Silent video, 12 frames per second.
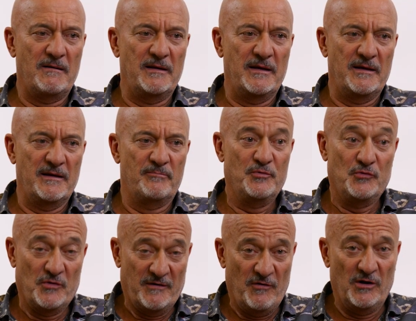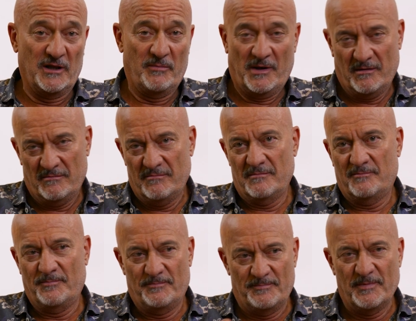e più di una volta perché
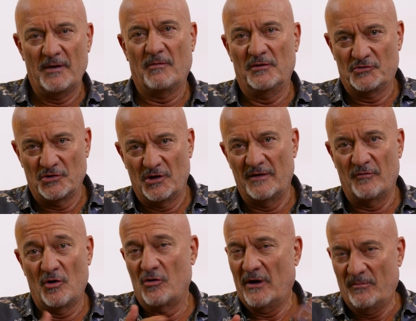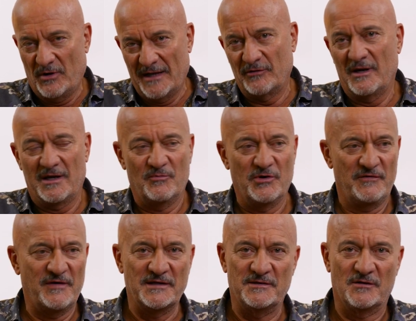poi quando ho collaborato anche a
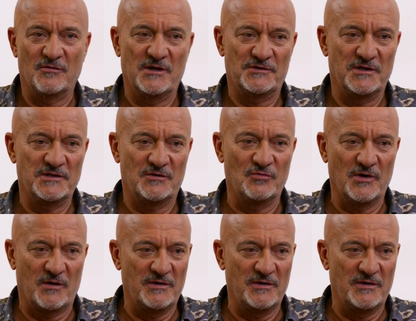Bonifaci con la sceneggiatura,